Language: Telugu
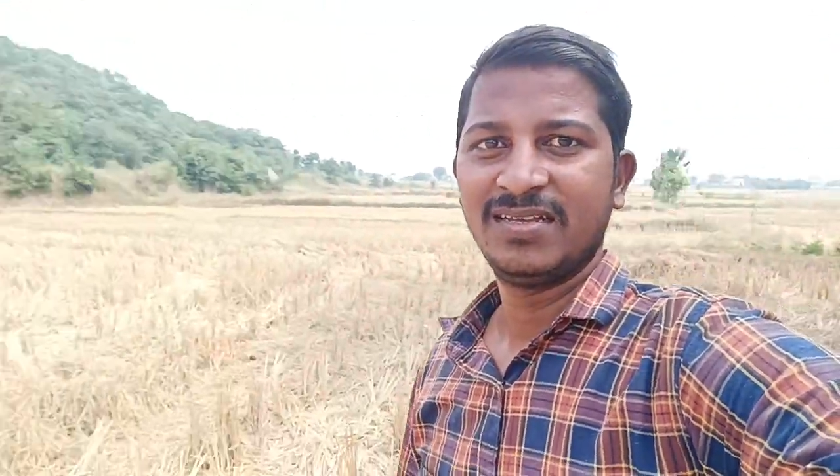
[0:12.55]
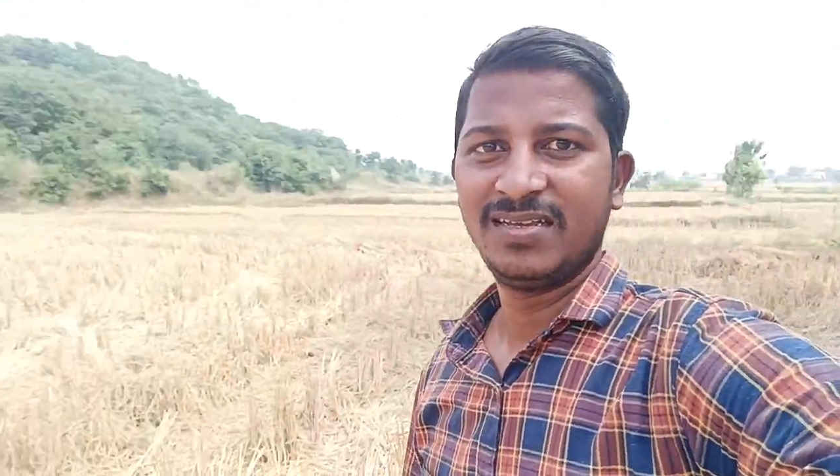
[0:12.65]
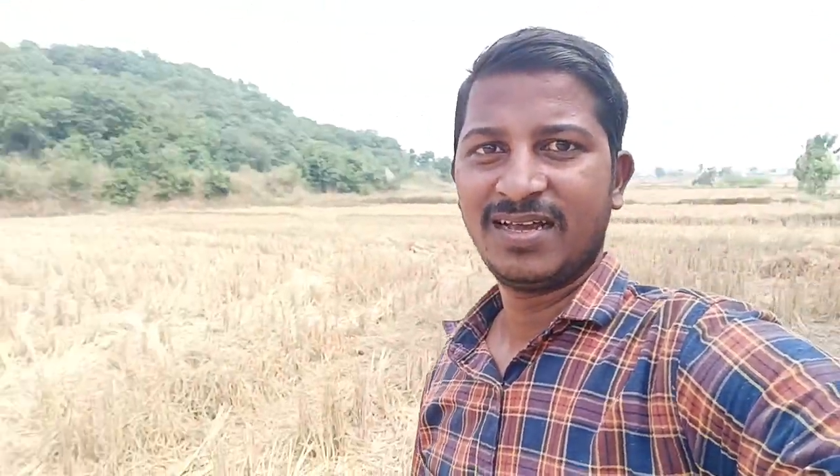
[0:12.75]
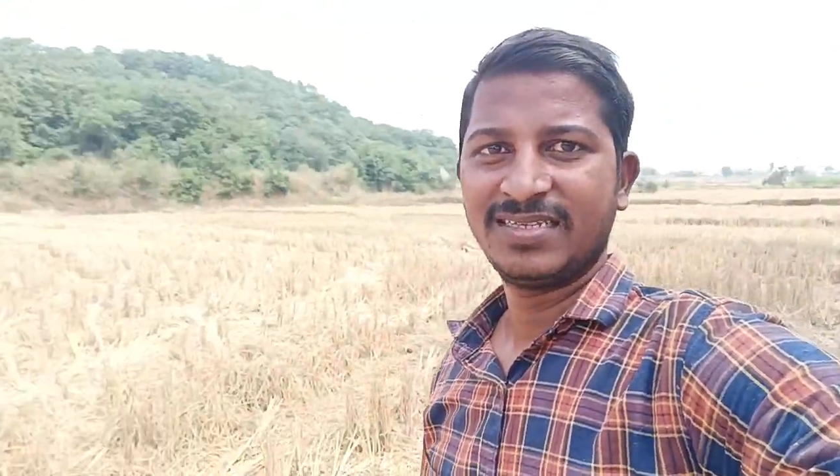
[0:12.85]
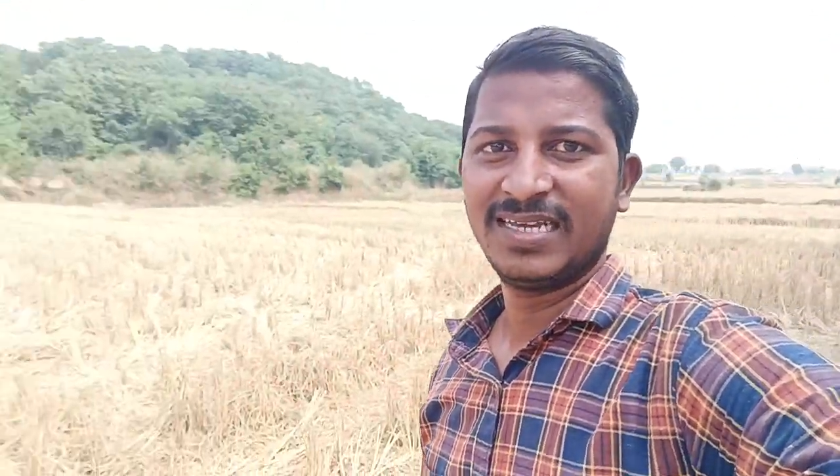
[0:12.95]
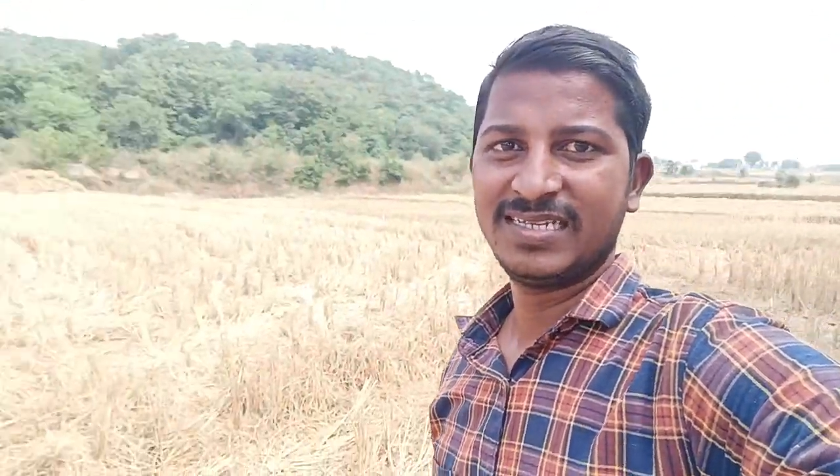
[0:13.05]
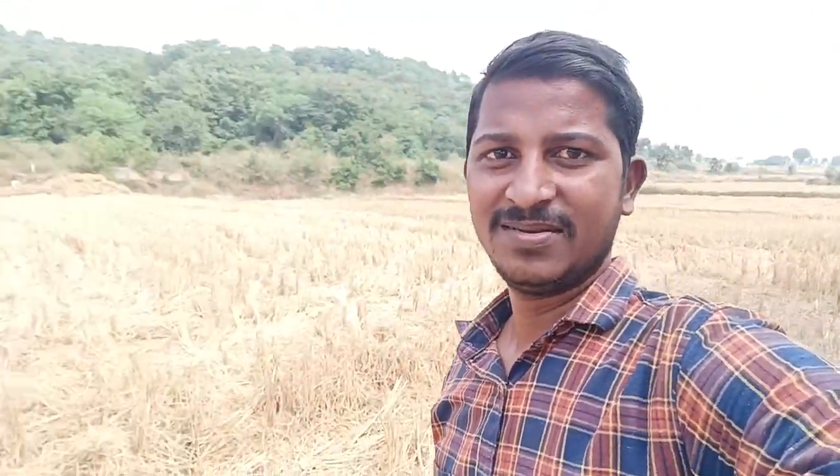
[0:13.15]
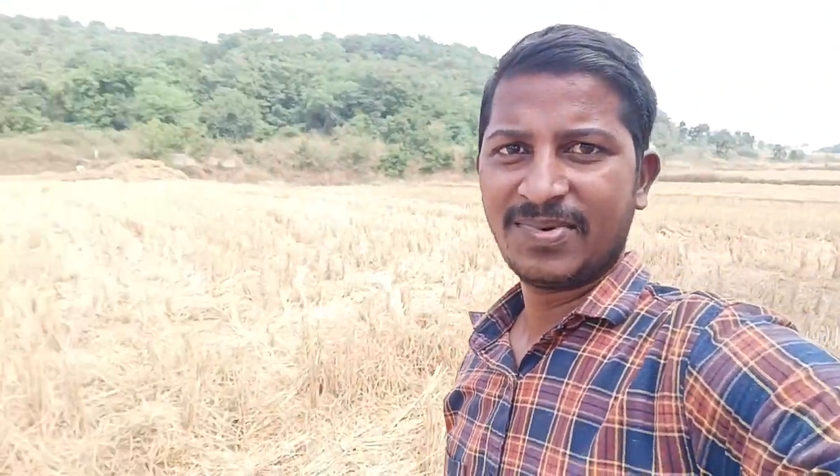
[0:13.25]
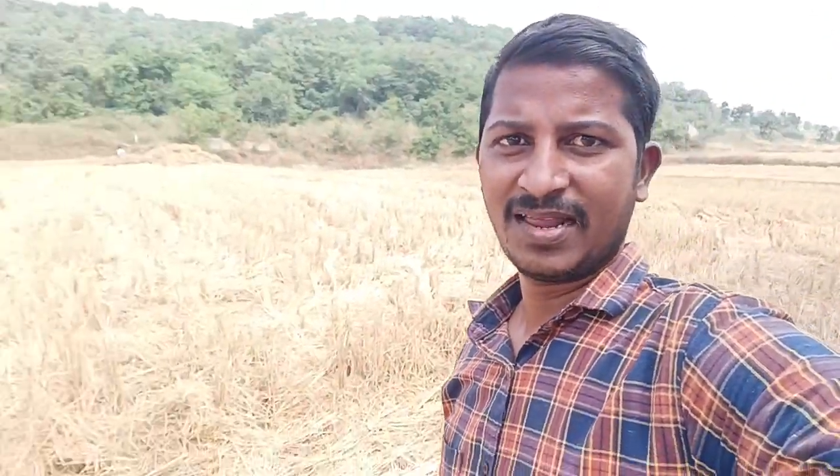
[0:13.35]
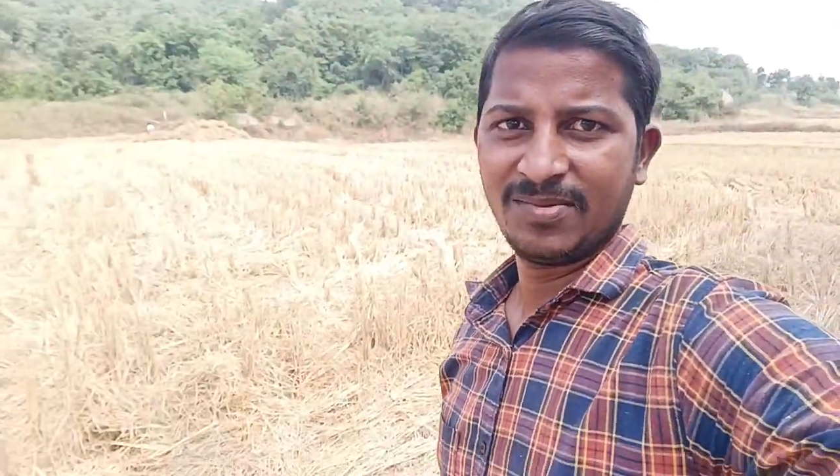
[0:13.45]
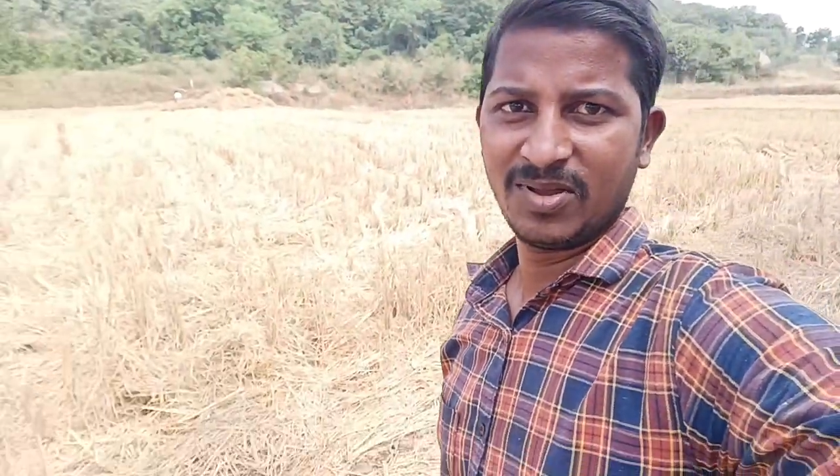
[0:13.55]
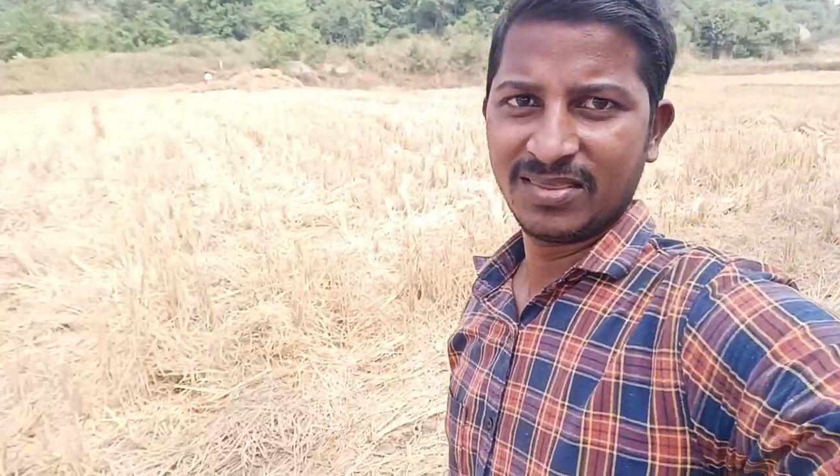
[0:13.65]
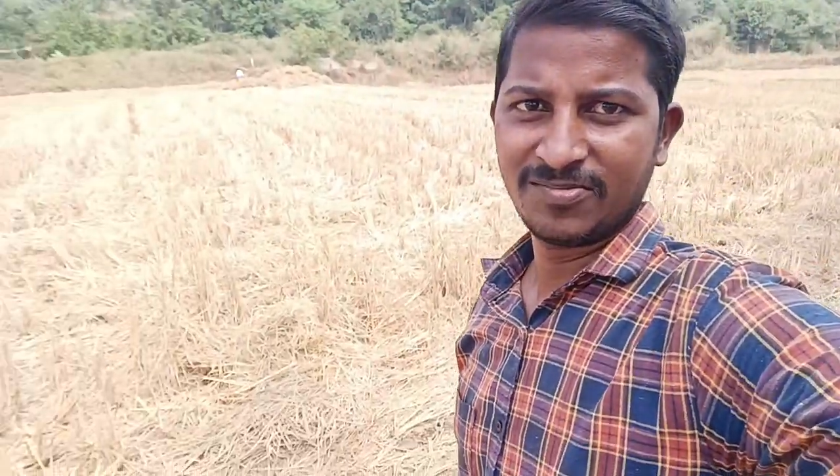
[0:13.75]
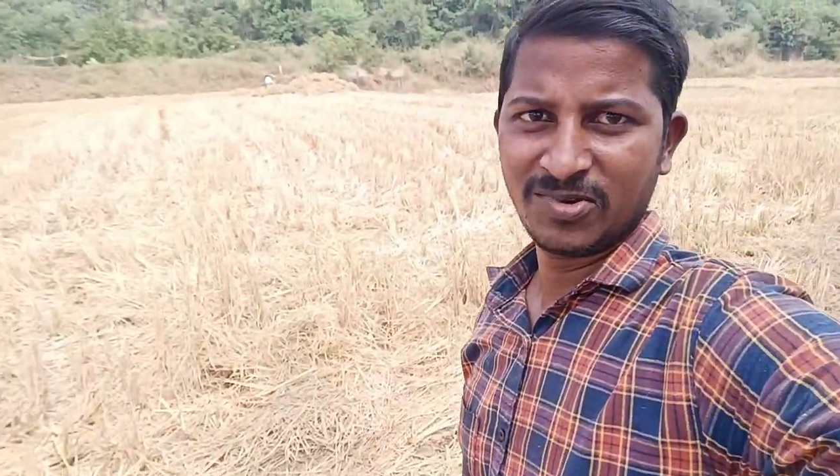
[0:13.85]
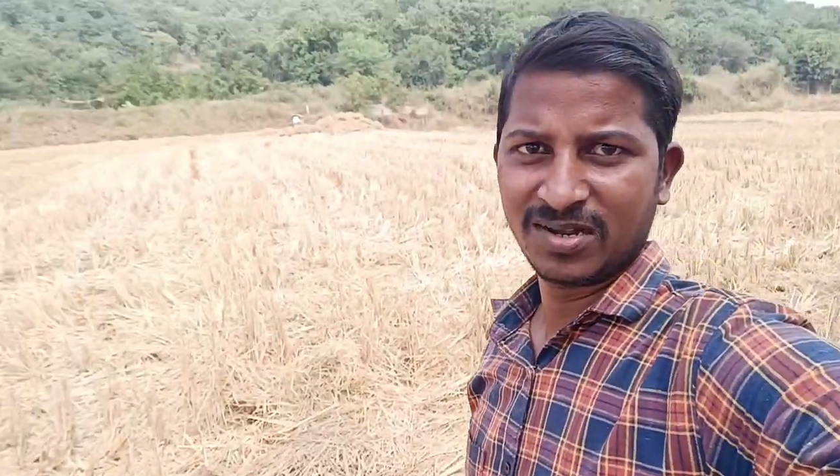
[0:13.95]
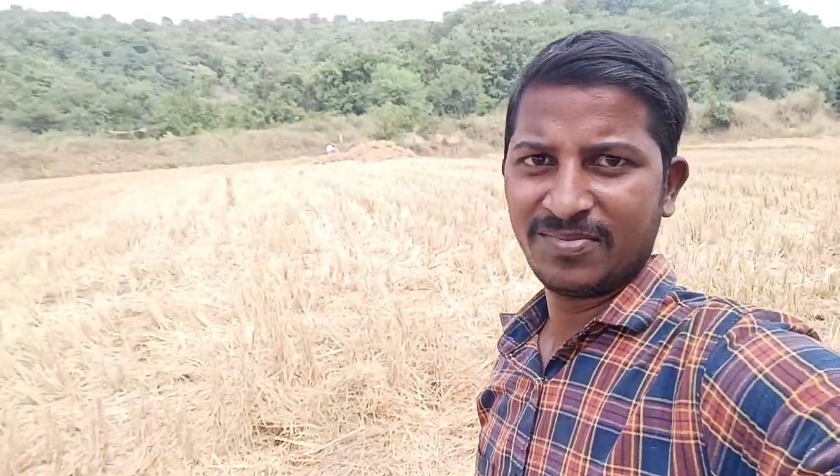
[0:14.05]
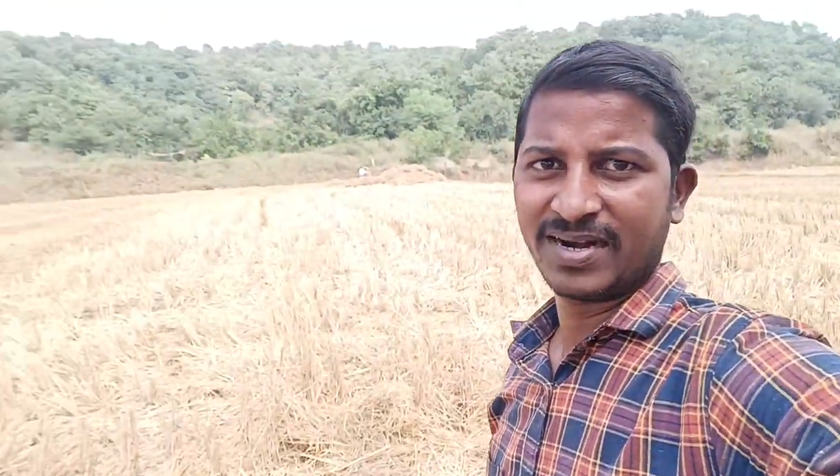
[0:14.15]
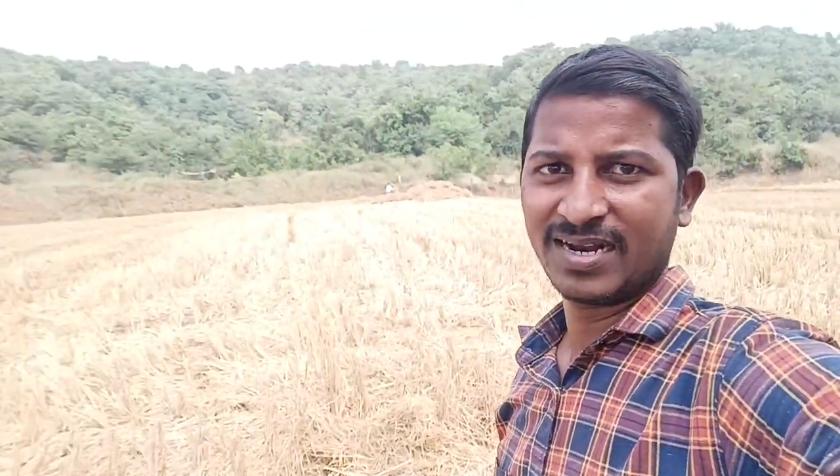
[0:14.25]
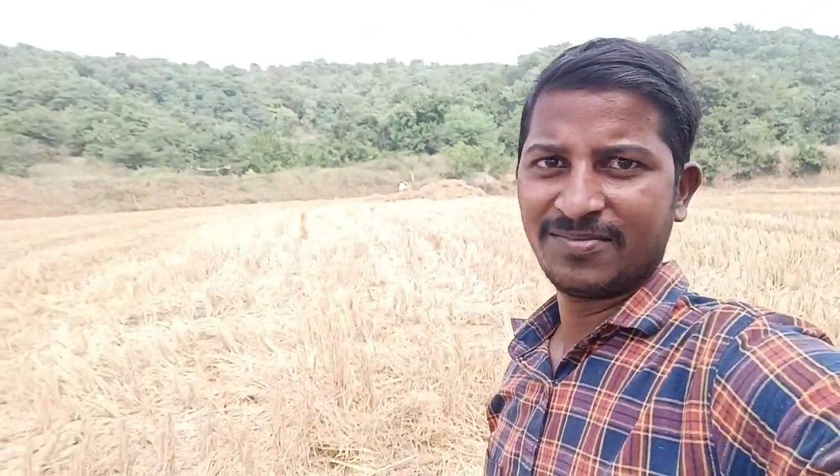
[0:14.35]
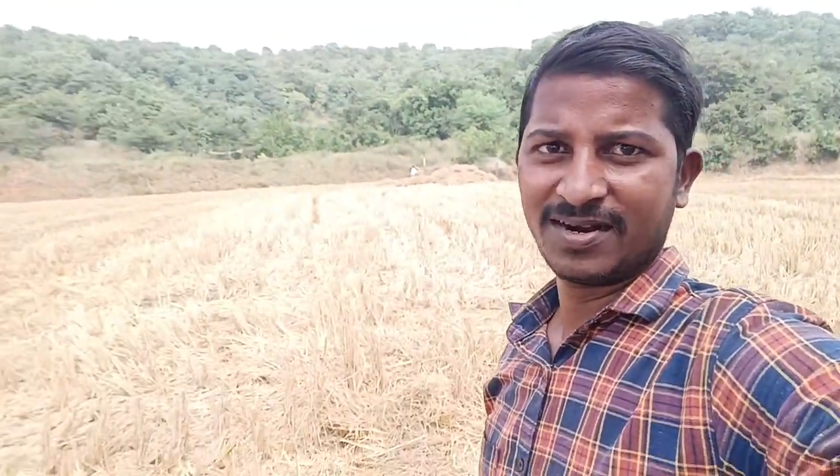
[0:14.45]
ఇది వచ్చేసి మనది మొత్తం ఒక
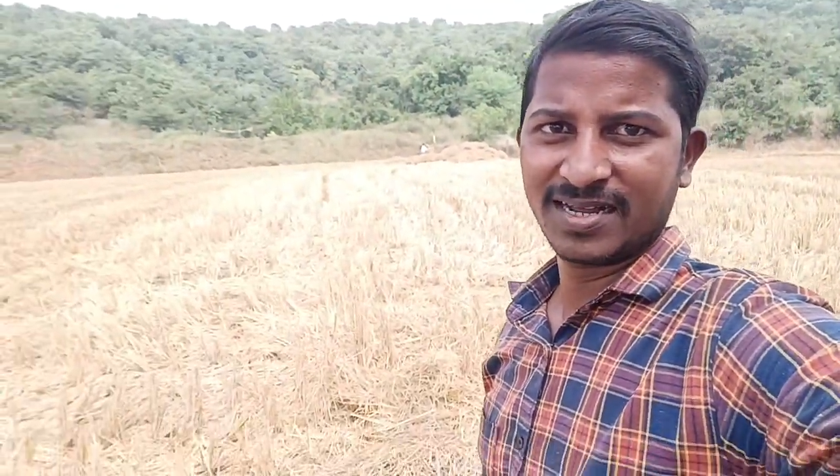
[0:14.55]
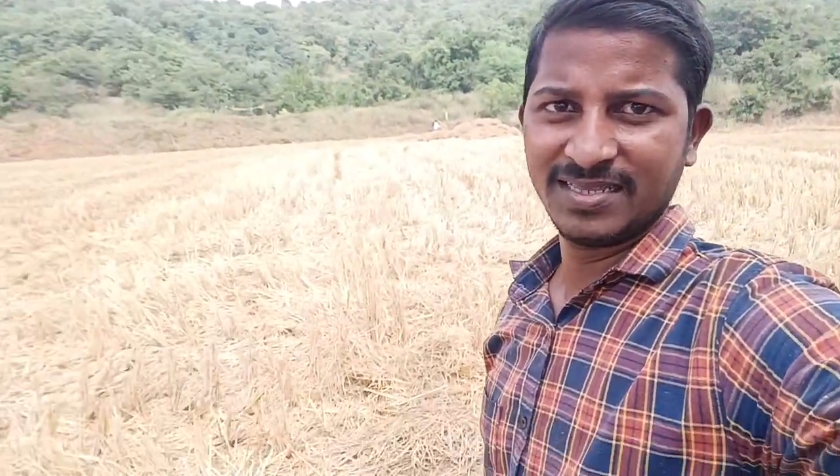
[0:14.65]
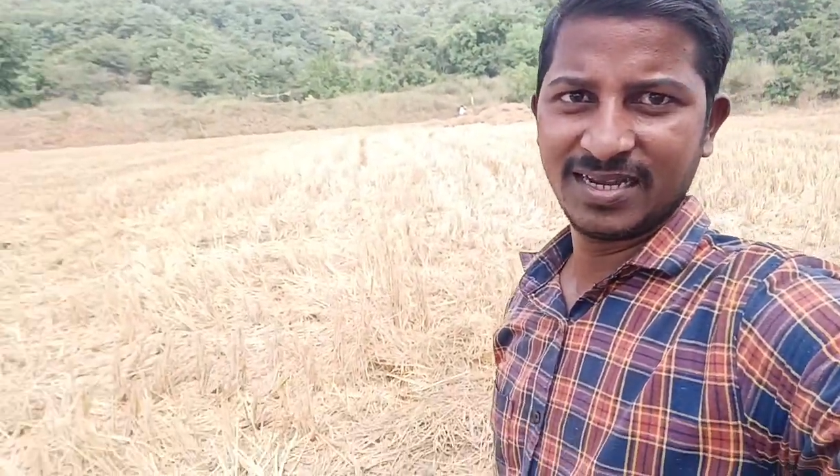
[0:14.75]
మడ అనమాట